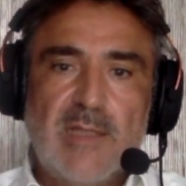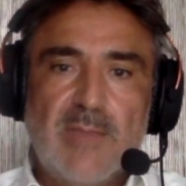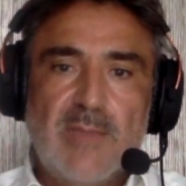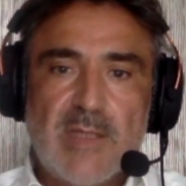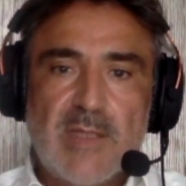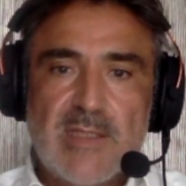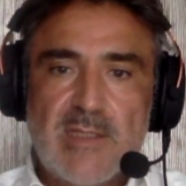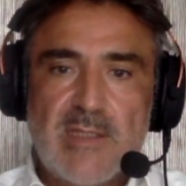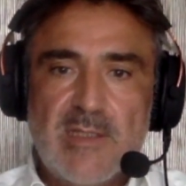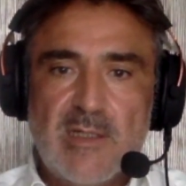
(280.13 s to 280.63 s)

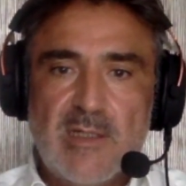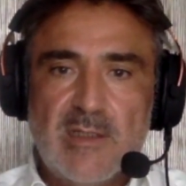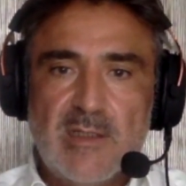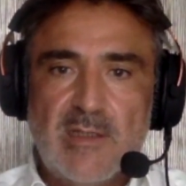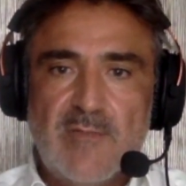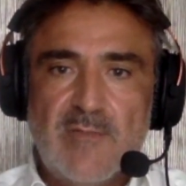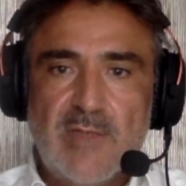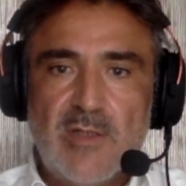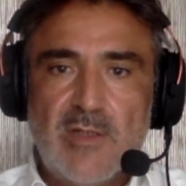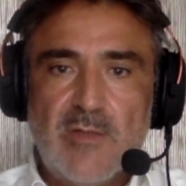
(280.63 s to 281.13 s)
brésilien qui
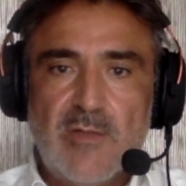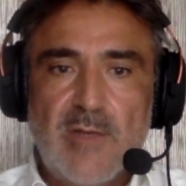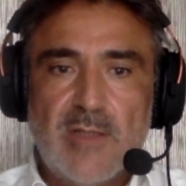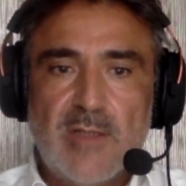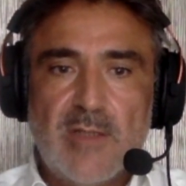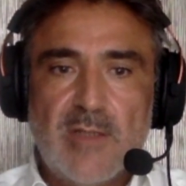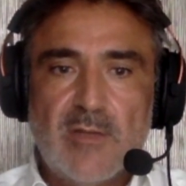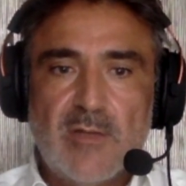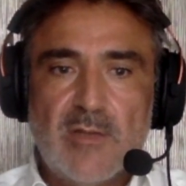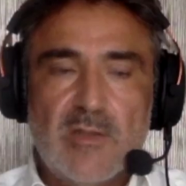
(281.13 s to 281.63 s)
venait de le
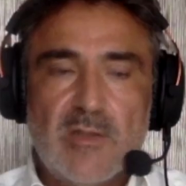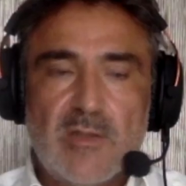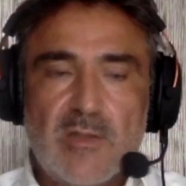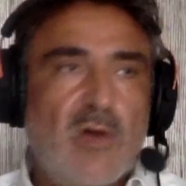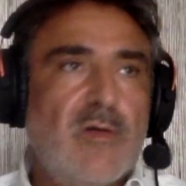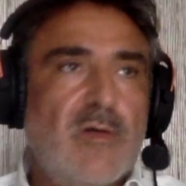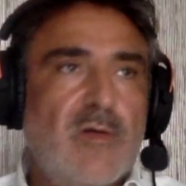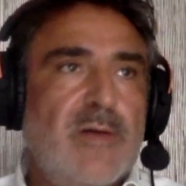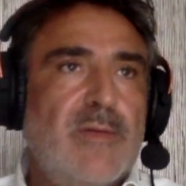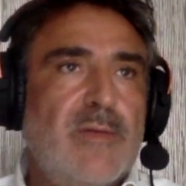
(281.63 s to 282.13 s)
battre en
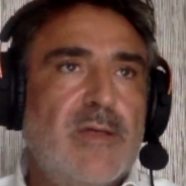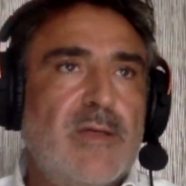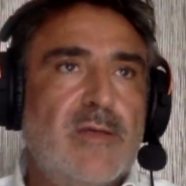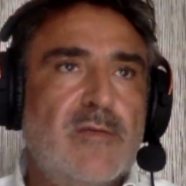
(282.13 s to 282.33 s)
disant Ah ouais,